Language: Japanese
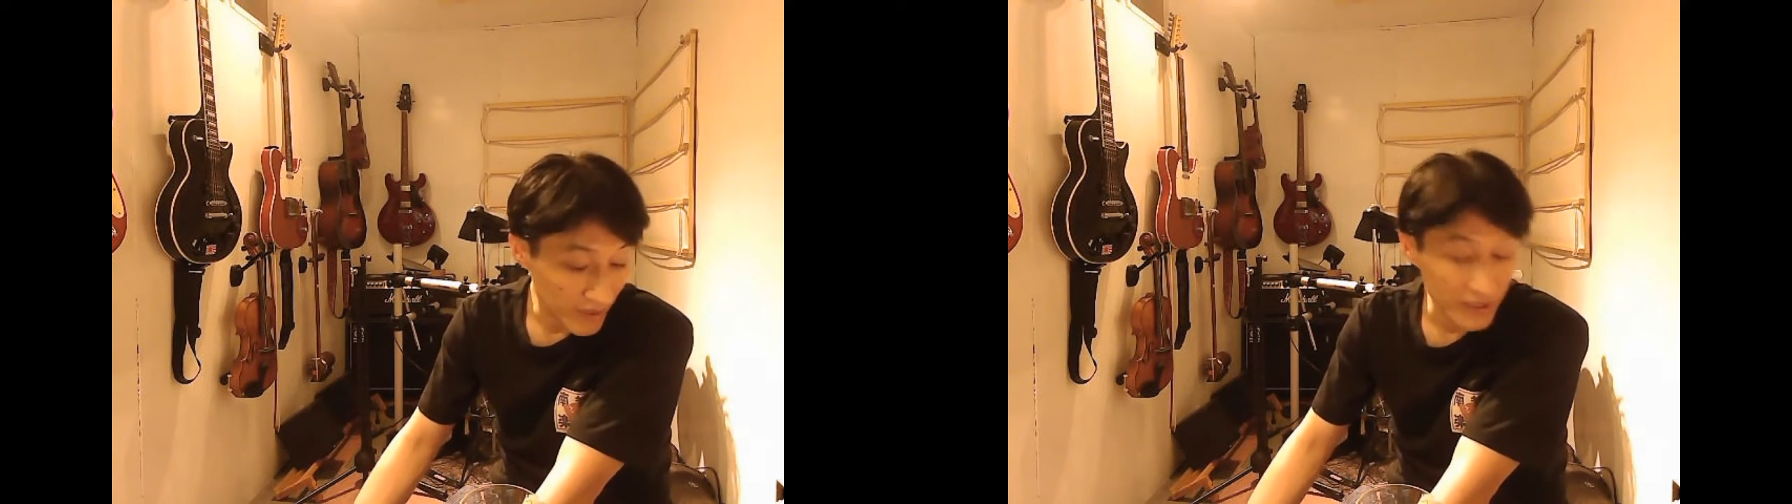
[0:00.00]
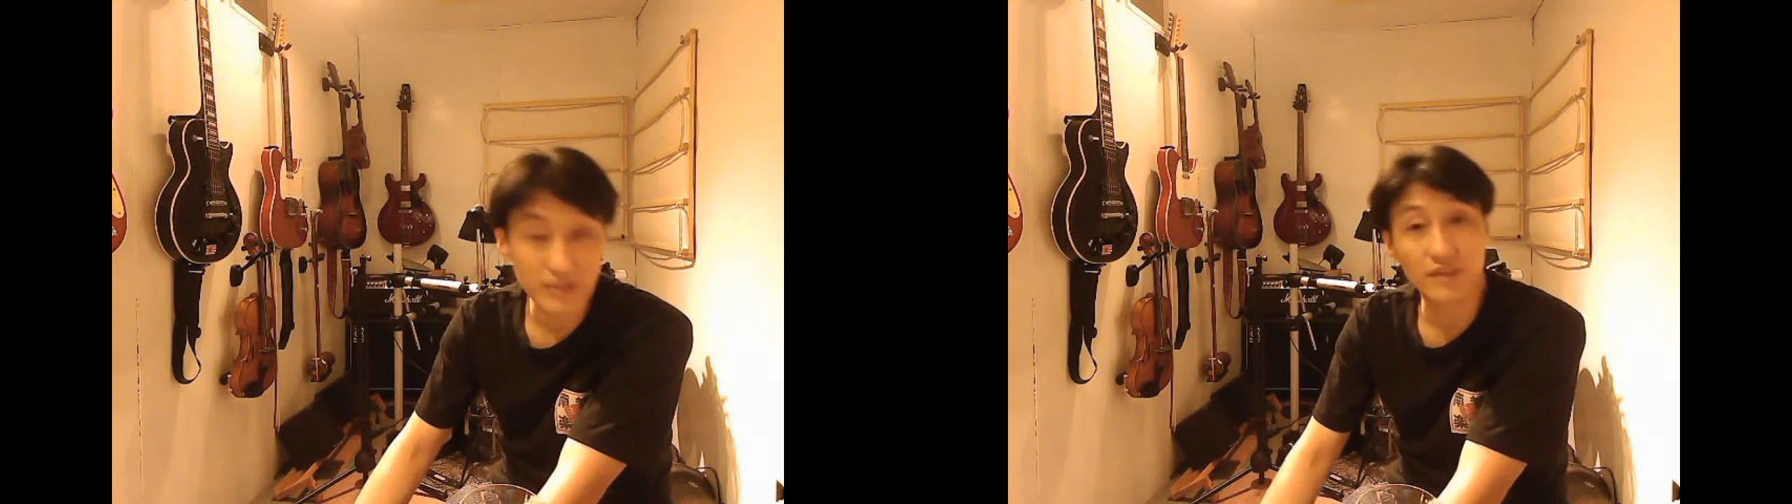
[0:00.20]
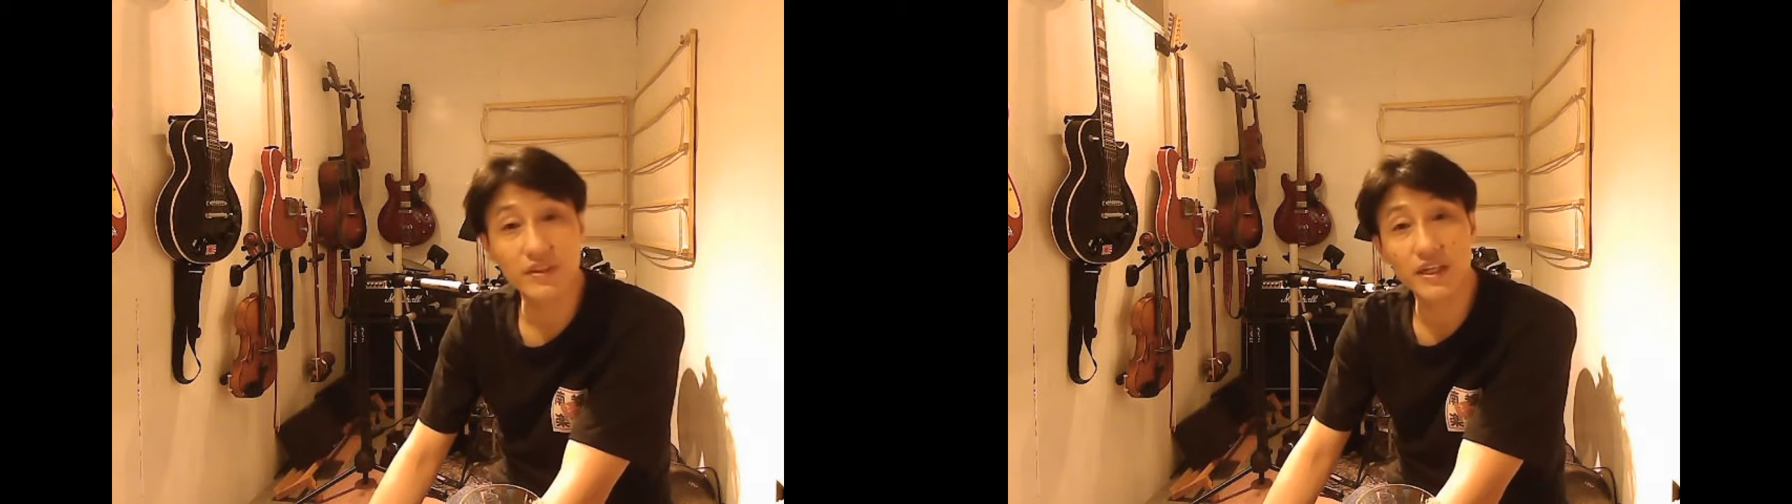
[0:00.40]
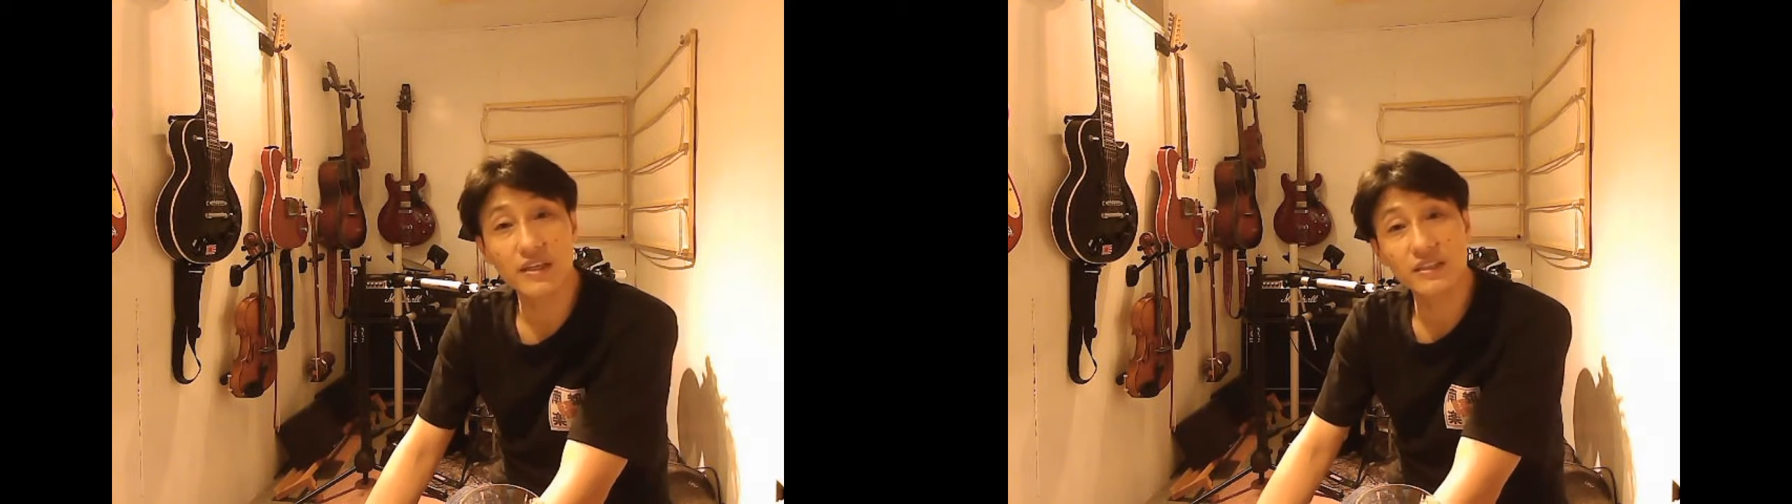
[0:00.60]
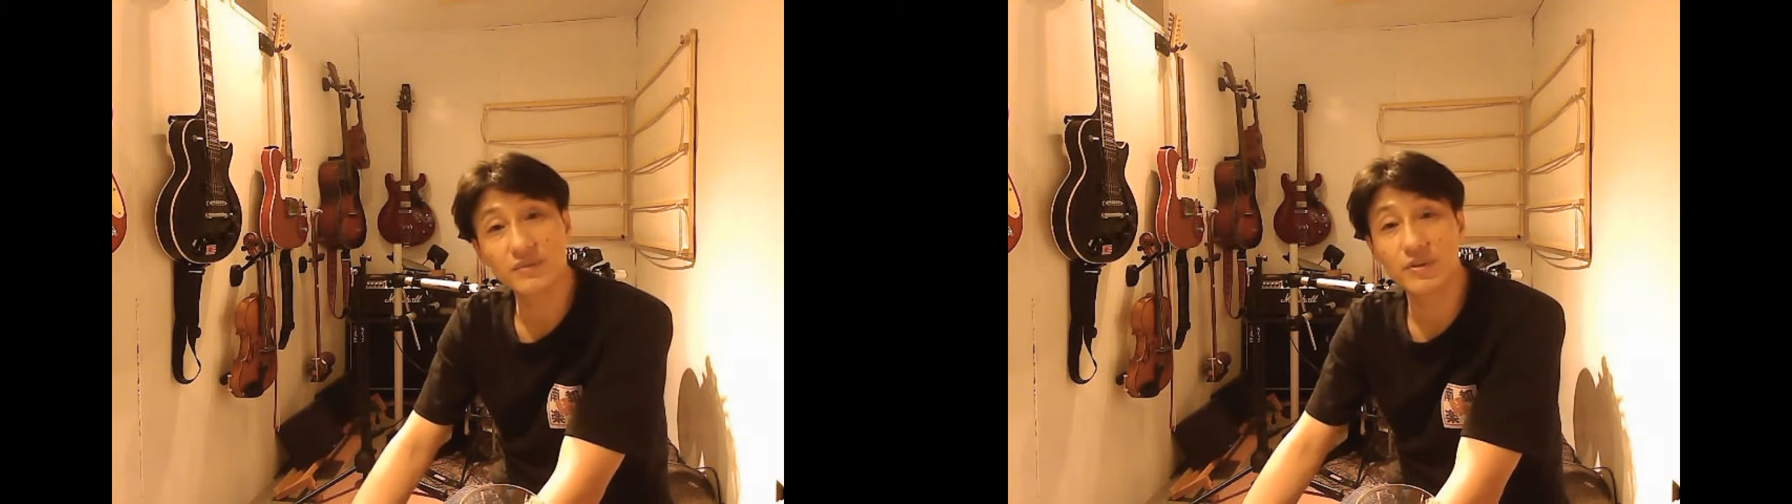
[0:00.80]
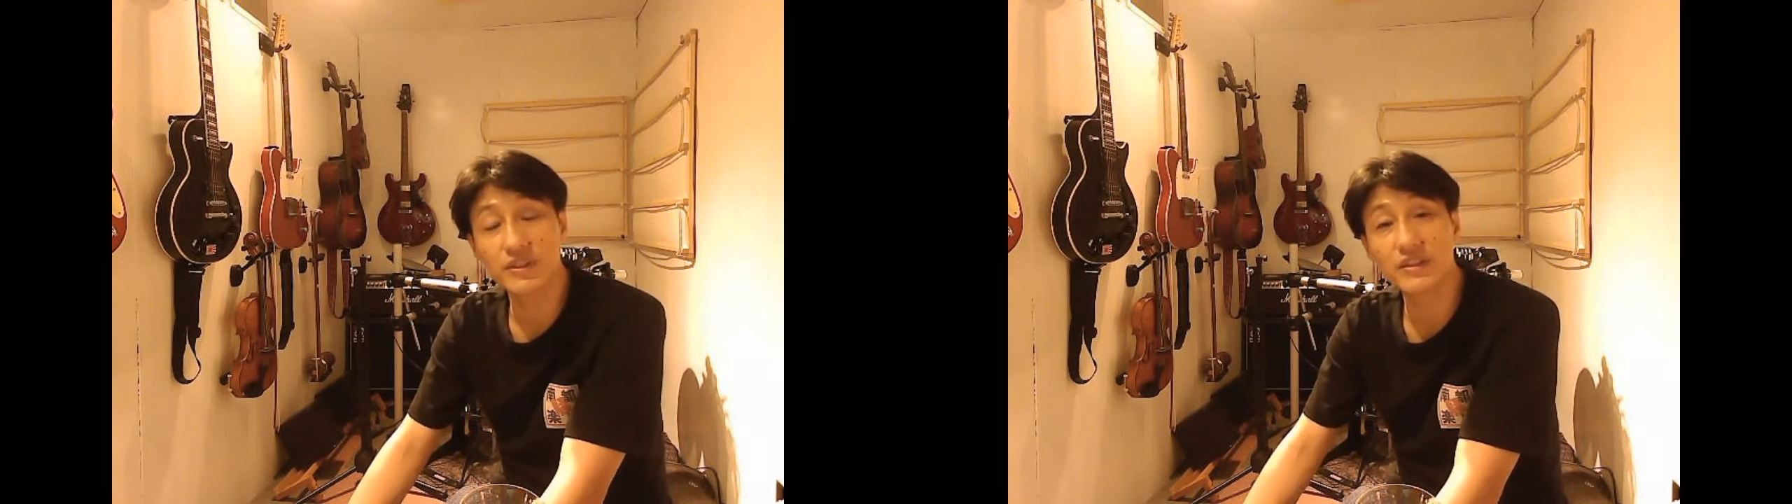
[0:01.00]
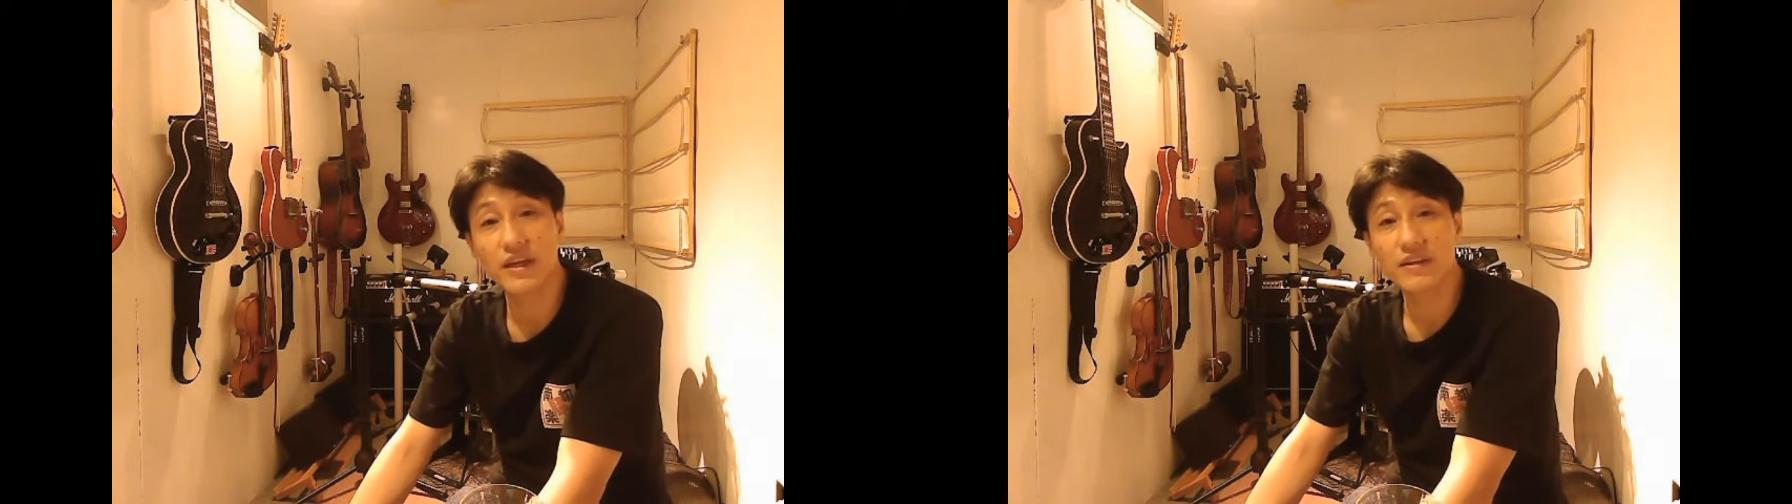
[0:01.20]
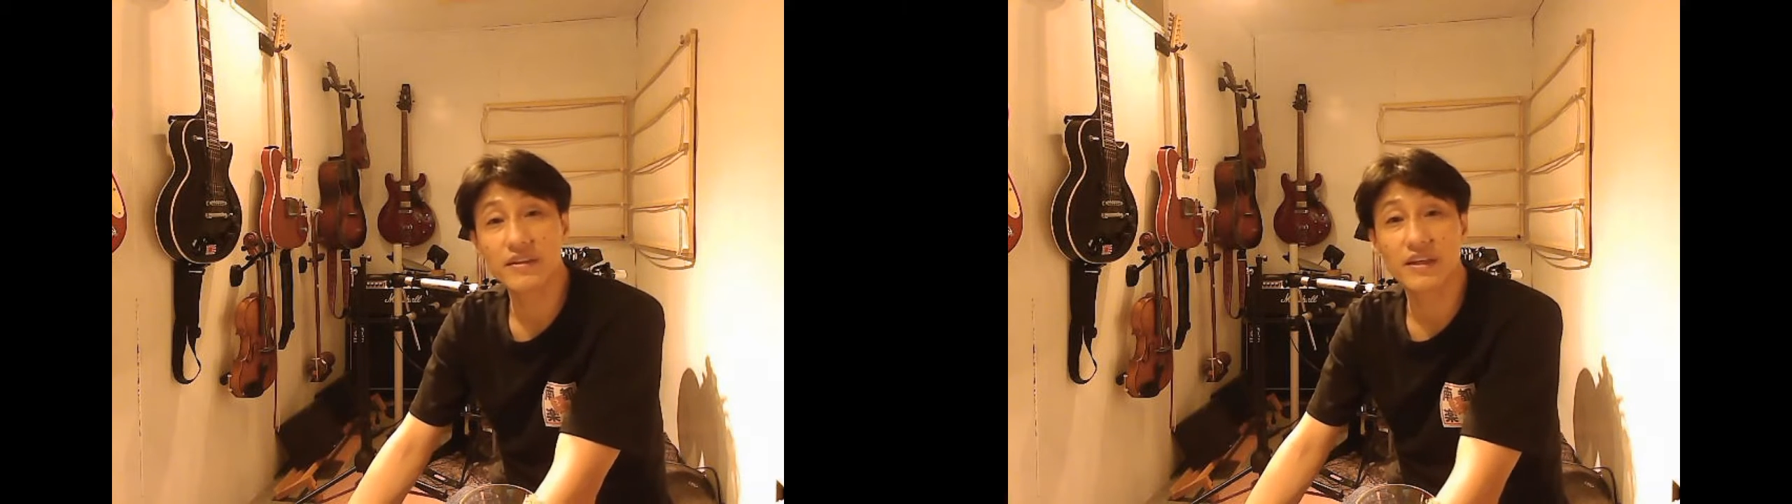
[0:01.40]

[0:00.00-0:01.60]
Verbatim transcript: ベータさんをね、いつも行って、